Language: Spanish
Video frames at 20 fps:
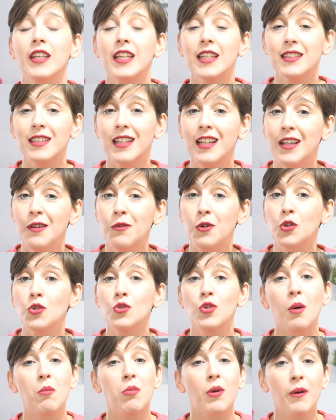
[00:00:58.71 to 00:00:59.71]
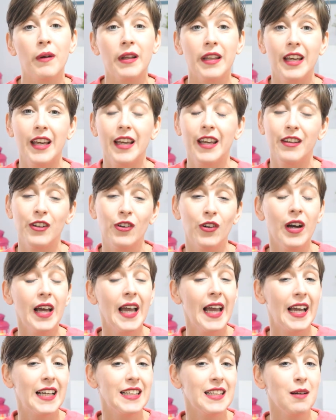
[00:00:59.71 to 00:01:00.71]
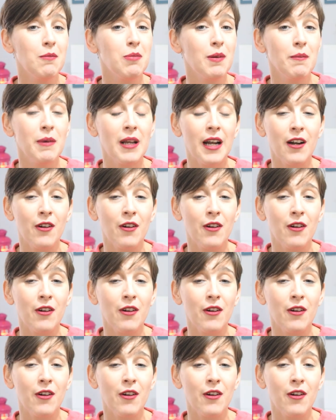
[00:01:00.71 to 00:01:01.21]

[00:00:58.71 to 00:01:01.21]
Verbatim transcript: Y este libro es una prueba de ello. Es la primera